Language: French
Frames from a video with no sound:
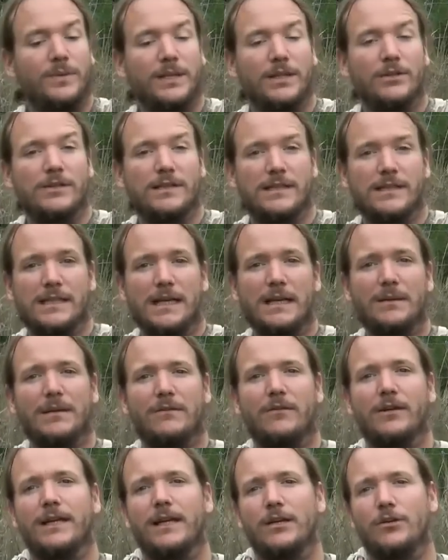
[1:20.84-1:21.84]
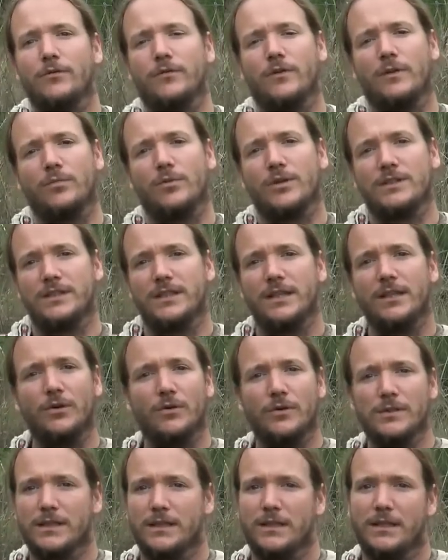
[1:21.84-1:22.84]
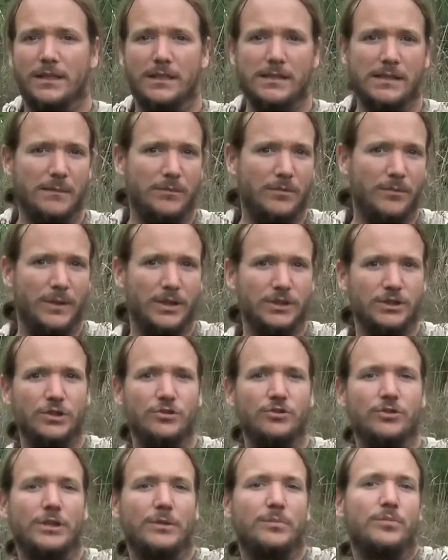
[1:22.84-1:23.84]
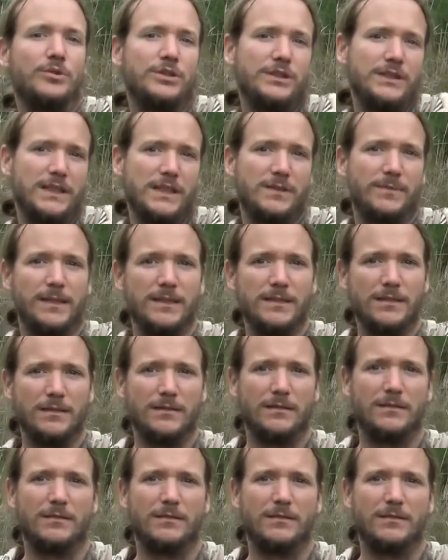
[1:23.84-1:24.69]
pied de ces arbres, d'avoir quelques framboisiers, groseilliers. Ça peut marcher sur des petits espaces.